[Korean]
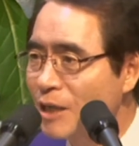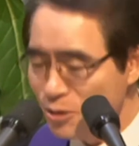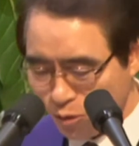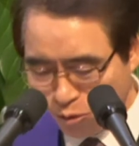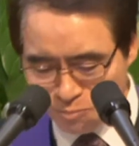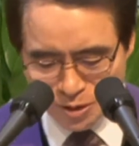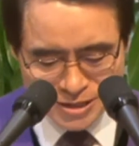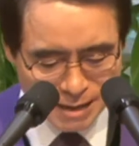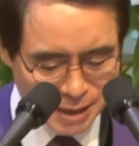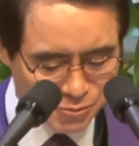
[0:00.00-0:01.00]
조금 더
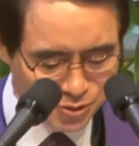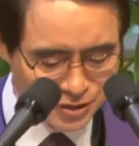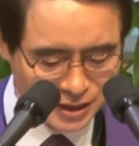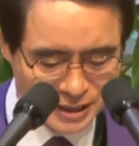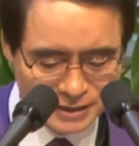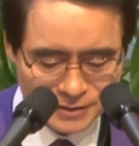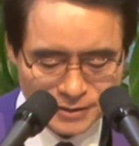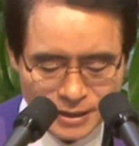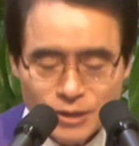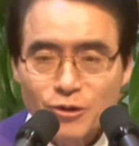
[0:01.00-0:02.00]
참아주는 거예요.
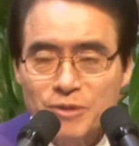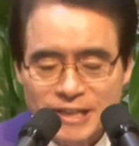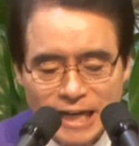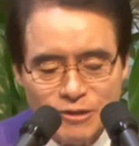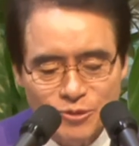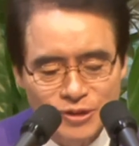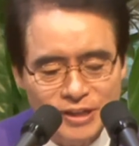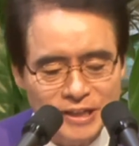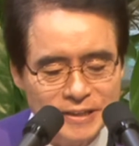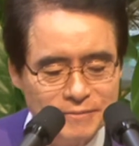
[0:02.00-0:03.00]
좀 기다려주는 거예요.